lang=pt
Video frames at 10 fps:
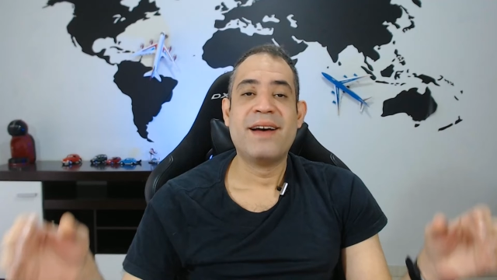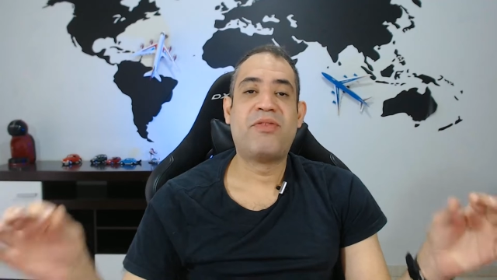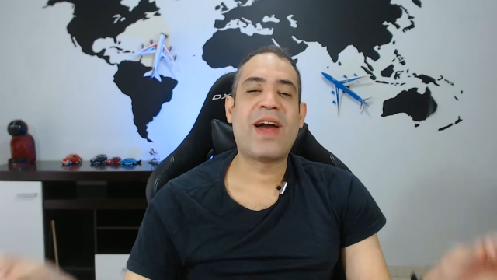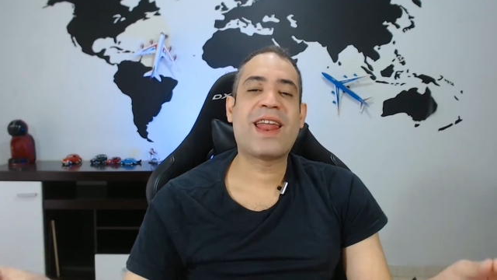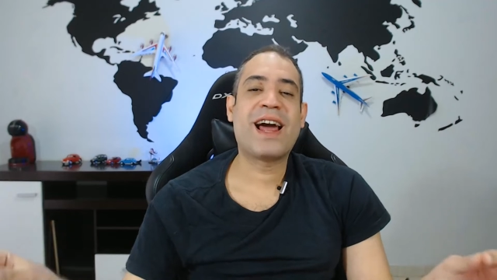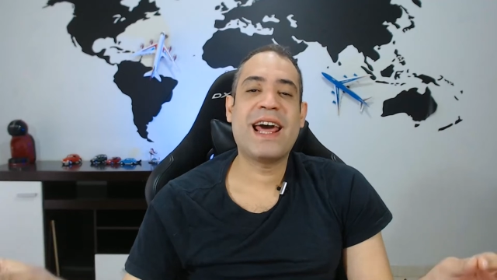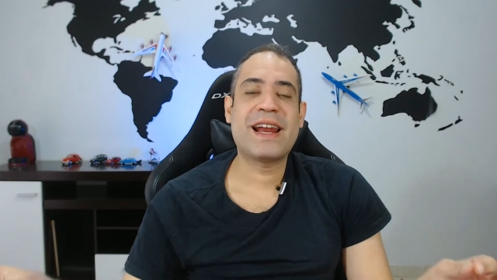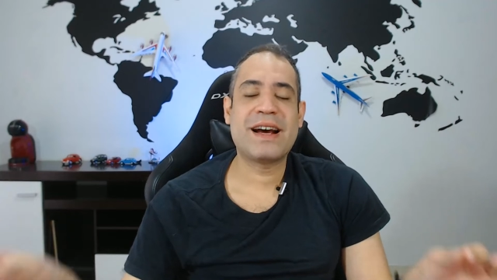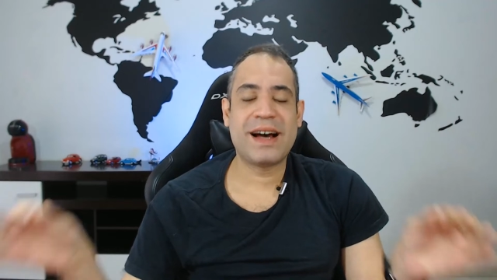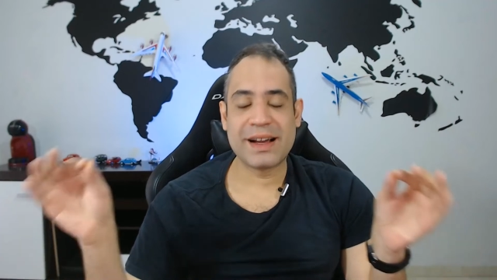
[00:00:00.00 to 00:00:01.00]
Fala
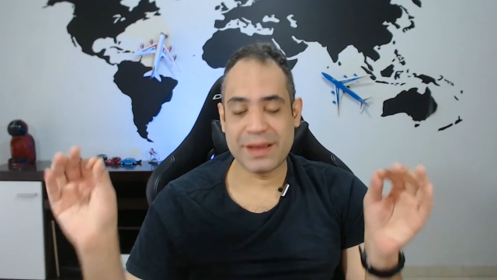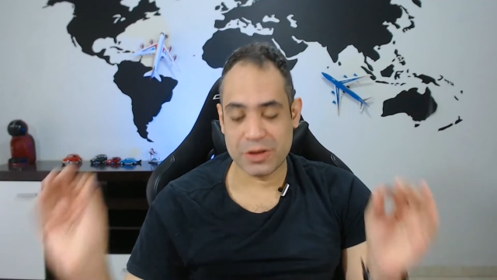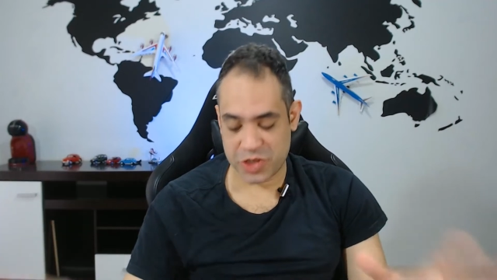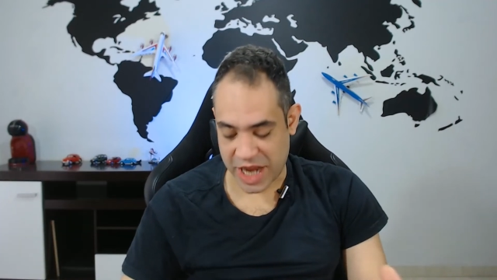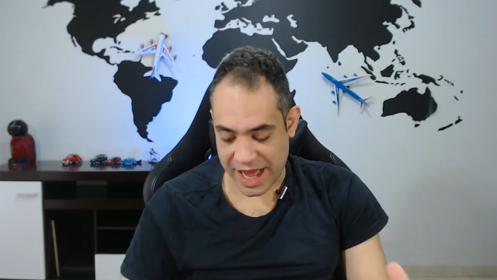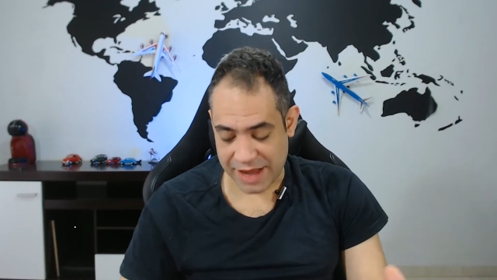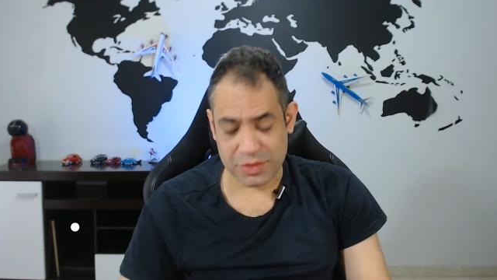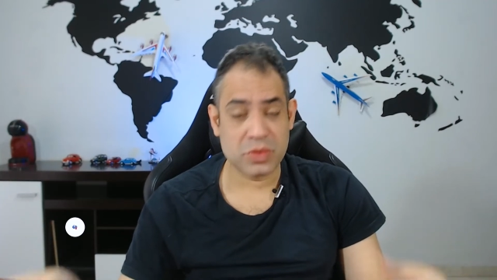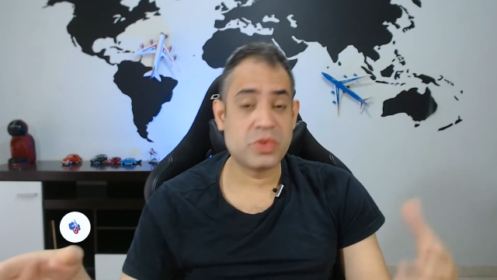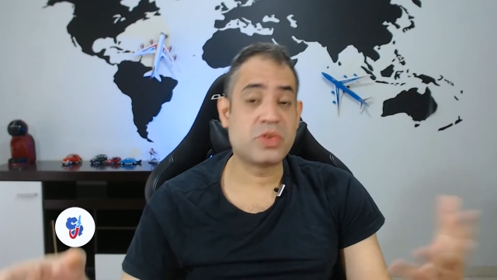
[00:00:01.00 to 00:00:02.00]
galera, aqui é o
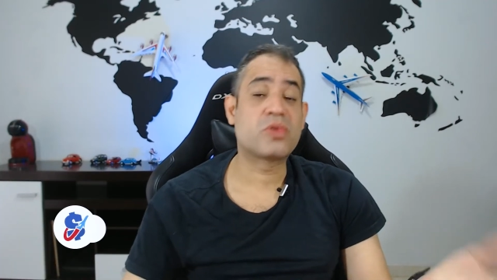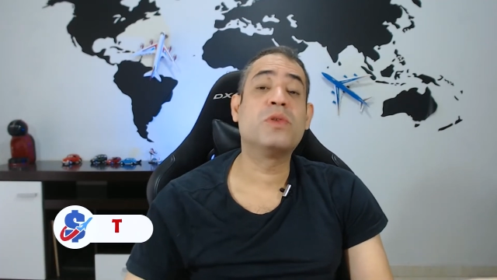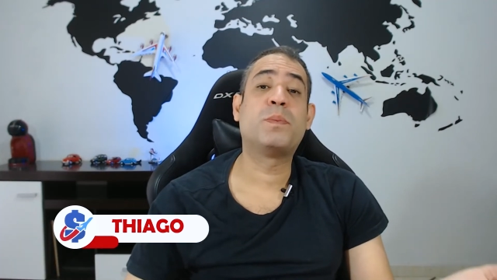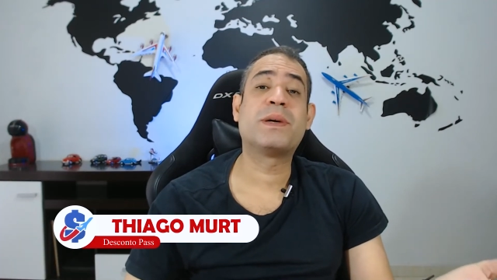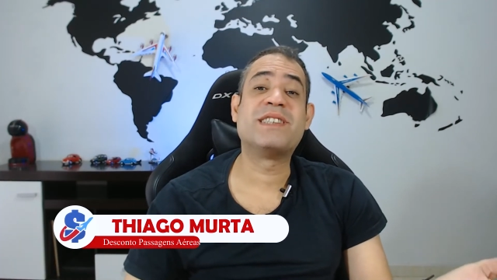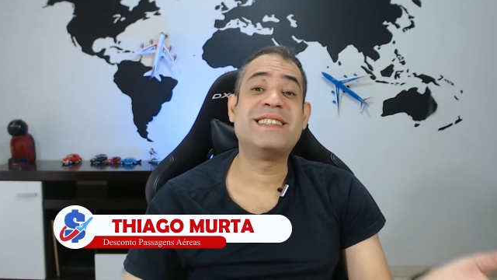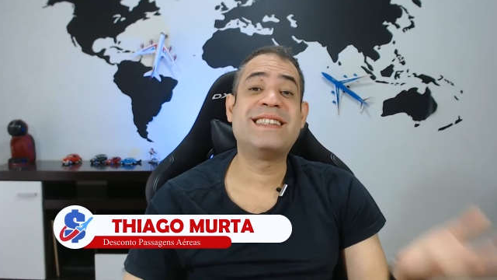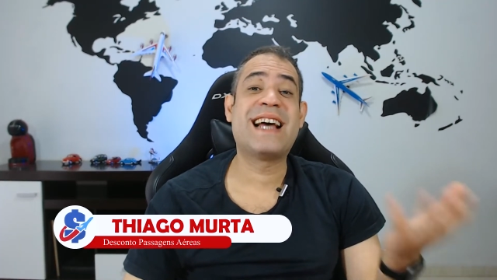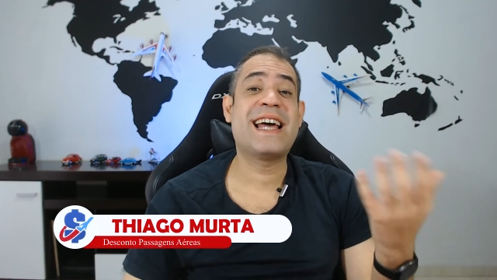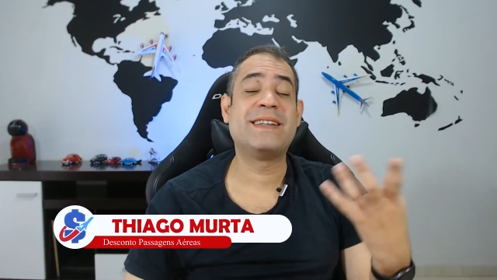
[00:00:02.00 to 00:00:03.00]
Thiago do
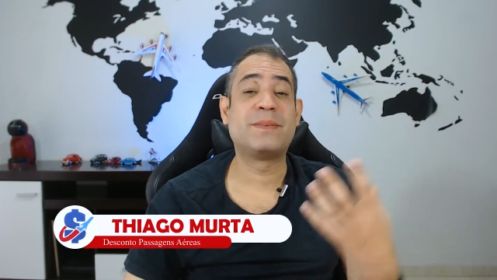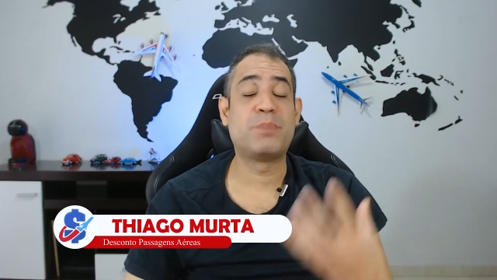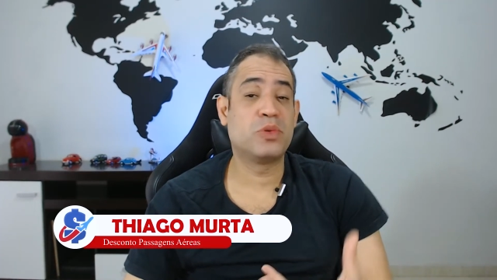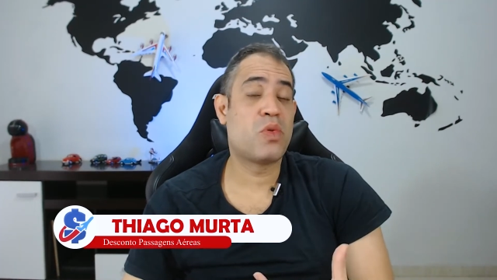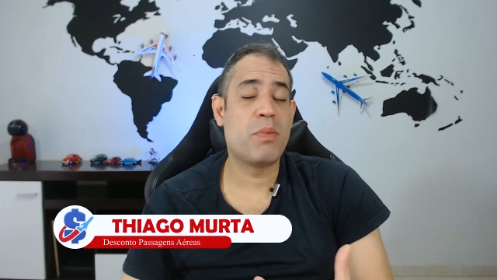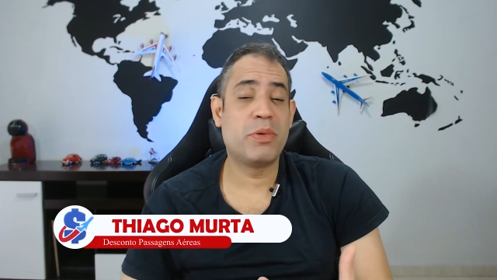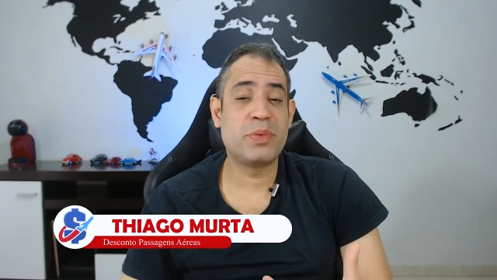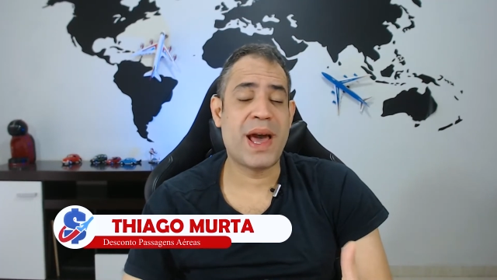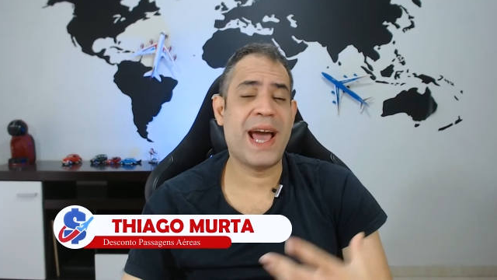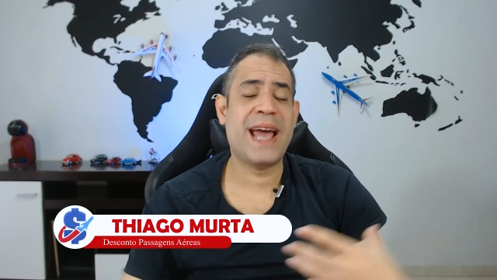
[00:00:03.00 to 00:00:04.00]

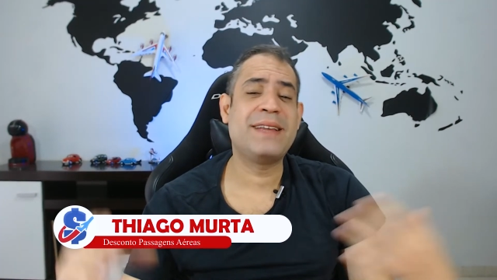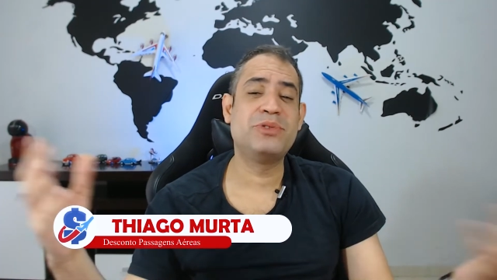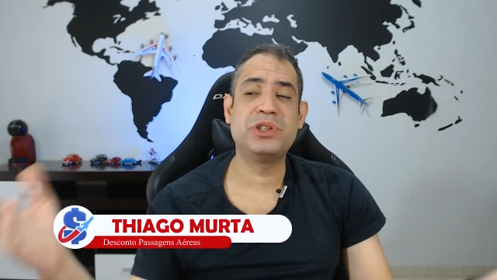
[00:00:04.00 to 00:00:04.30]
descontopassagesaéreas.com.br.